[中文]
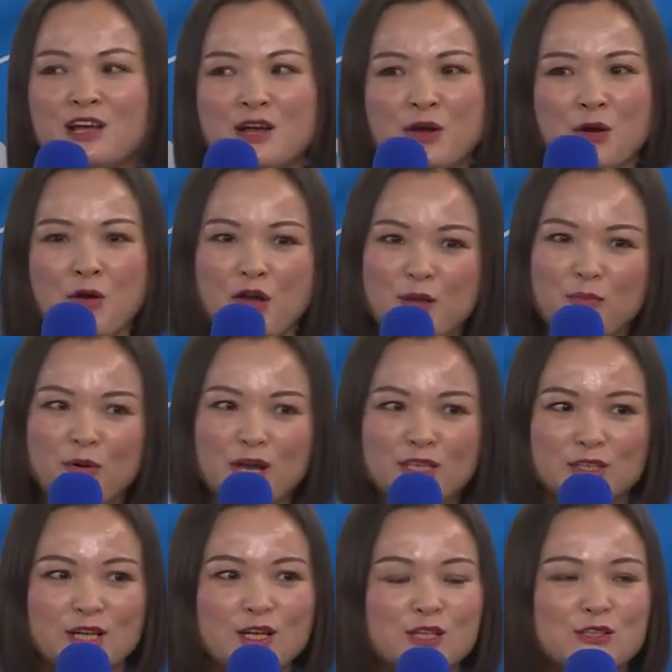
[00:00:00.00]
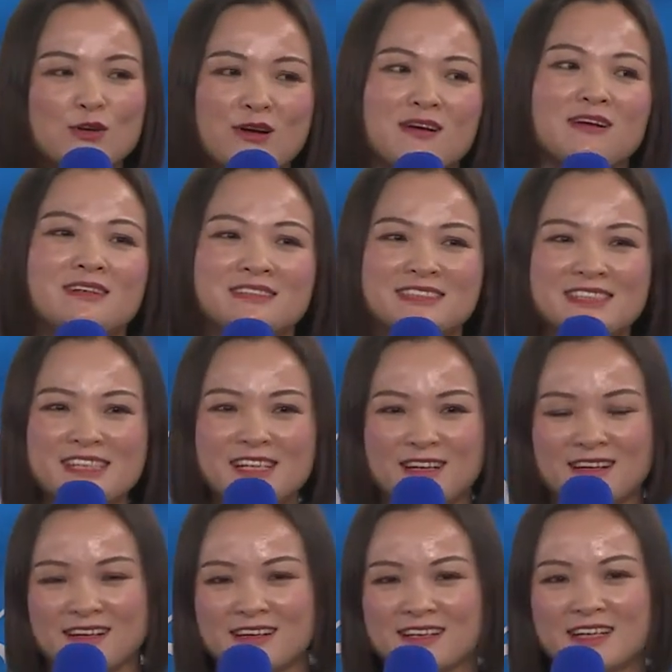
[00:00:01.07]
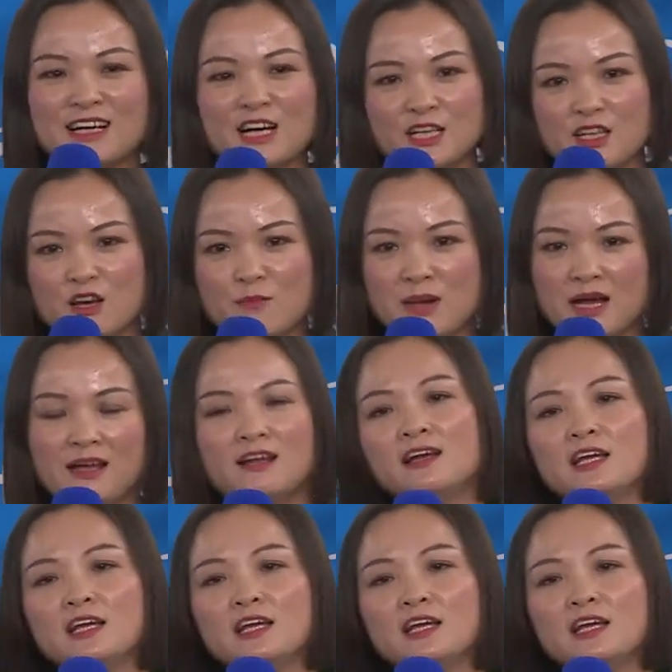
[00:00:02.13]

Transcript: 会不会觉得说这可能吗？